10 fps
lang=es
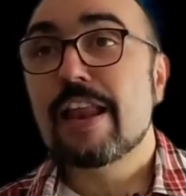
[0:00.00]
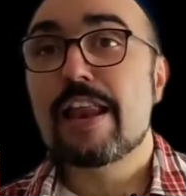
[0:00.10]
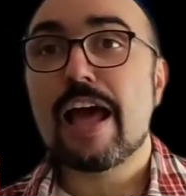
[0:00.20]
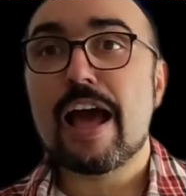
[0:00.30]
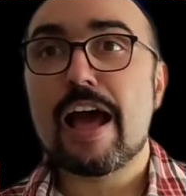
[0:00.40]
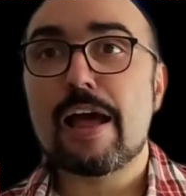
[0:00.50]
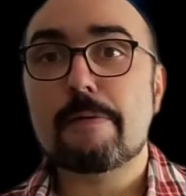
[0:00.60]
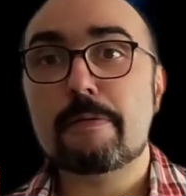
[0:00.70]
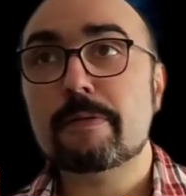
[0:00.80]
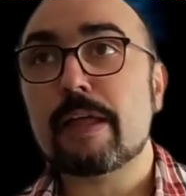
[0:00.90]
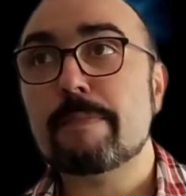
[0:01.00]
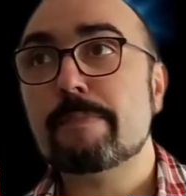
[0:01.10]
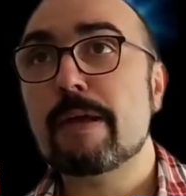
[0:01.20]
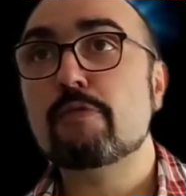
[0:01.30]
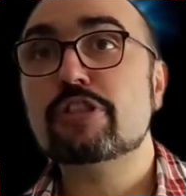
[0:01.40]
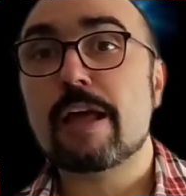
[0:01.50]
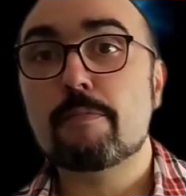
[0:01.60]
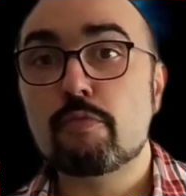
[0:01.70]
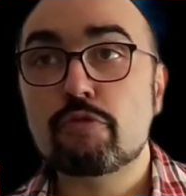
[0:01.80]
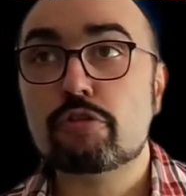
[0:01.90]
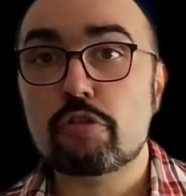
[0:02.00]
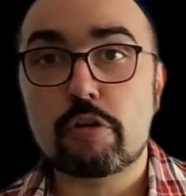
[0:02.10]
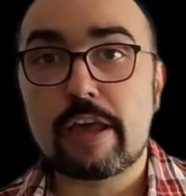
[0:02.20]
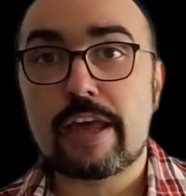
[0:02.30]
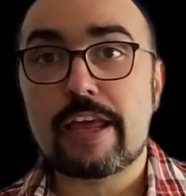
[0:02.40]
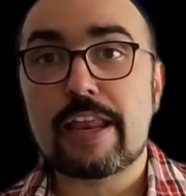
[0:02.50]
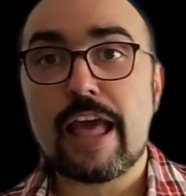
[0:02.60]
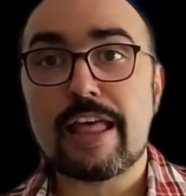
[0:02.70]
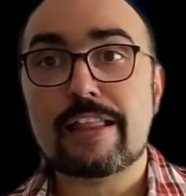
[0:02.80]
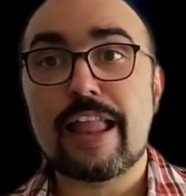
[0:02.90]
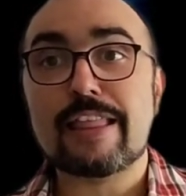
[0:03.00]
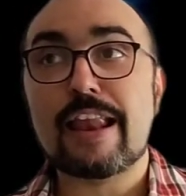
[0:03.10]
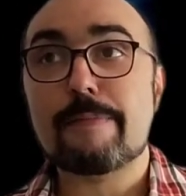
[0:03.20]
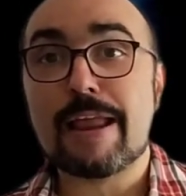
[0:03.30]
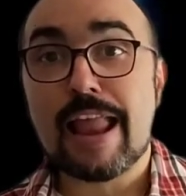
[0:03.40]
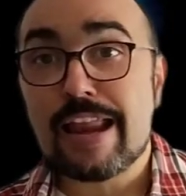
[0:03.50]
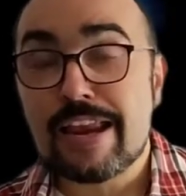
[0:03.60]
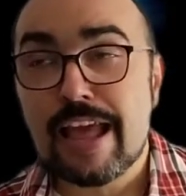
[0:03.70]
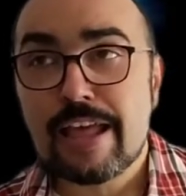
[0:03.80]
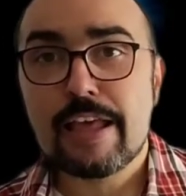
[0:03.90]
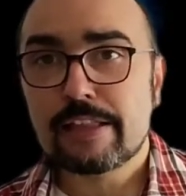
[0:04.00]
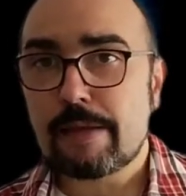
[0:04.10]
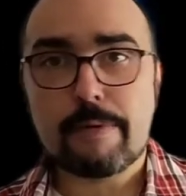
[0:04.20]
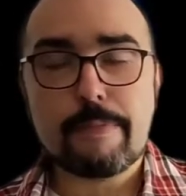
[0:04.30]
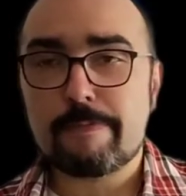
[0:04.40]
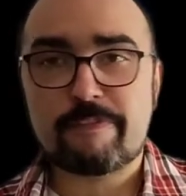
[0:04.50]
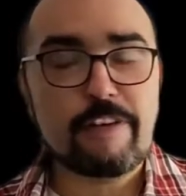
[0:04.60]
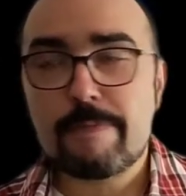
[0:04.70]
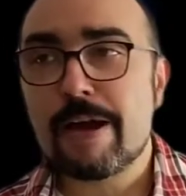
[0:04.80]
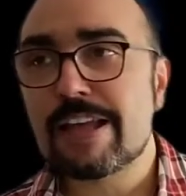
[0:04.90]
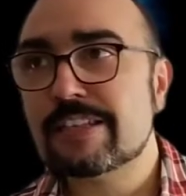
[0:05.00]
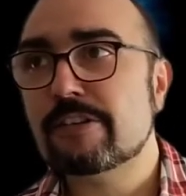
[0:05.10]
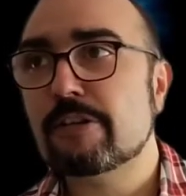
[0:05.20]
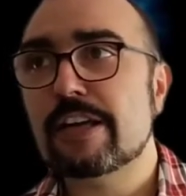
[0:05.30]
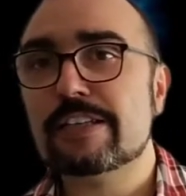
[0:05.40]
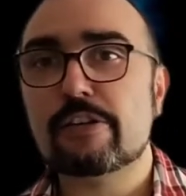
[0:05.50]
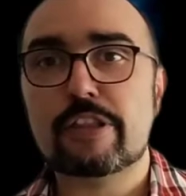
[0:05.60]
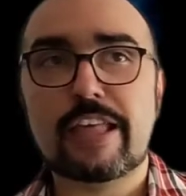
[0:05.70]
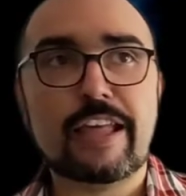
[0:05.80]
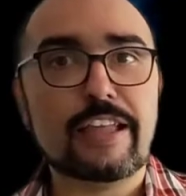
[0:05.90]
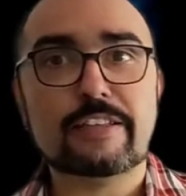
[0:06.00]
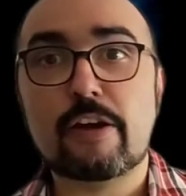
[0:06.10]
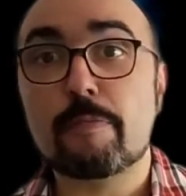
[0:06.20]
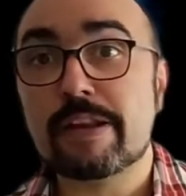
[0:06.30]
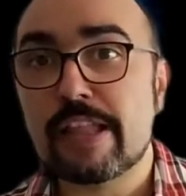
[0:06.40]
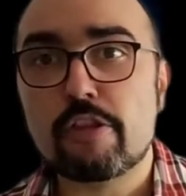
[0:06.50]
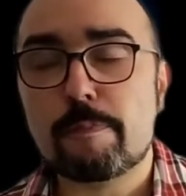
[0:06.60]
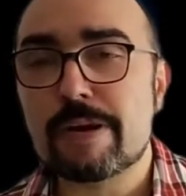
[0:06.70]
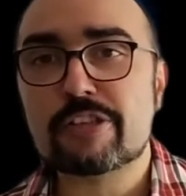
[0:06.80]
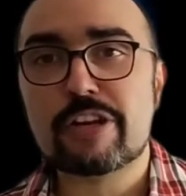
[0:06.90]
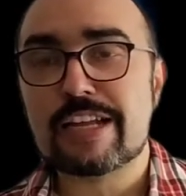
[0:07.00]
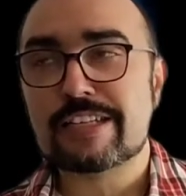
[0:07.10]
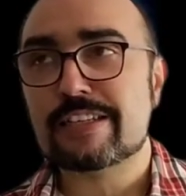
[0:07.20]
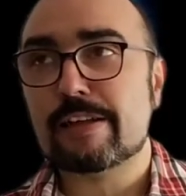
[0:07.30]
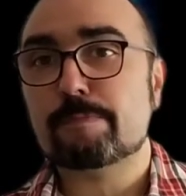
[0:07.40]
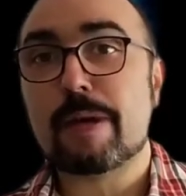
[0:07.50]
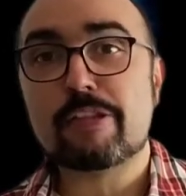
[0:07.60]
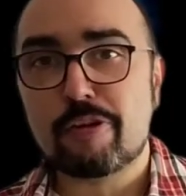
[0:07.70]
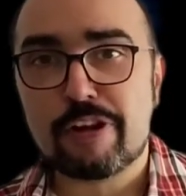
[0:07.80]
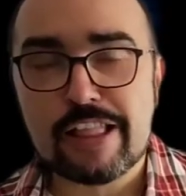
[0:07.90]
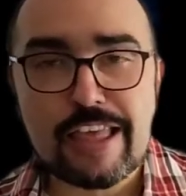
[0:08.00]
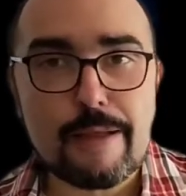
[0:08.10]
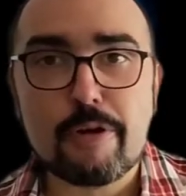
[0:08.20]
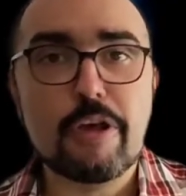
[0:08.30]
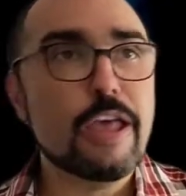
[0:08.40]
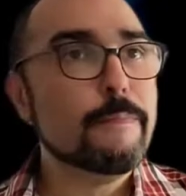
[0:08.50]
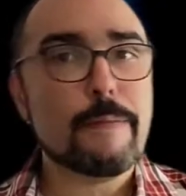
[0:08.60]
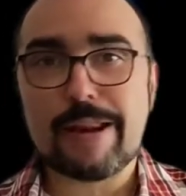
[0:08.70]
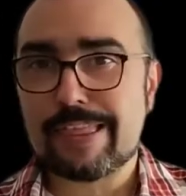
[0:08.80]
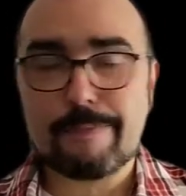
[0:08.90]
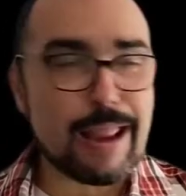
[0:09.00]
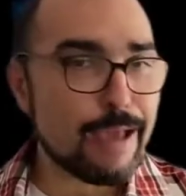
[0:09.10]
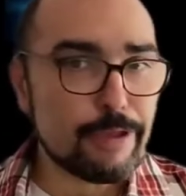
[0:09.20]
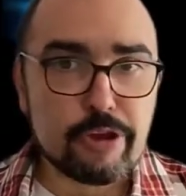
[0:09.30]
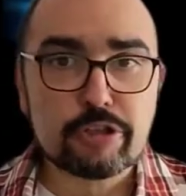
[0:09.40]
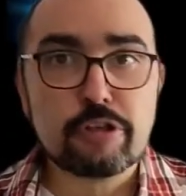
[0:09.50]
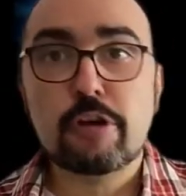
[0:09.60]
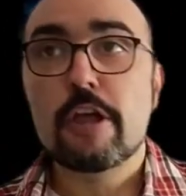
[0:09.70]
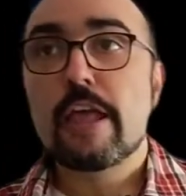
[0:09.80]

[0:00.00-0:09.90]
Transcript: La, mm, también me gusta mucho eh, la, de la bailarina, también me flipa eso, eso de que se convierte en dos personas, esa pacto con el diablo, me parece maravilloso.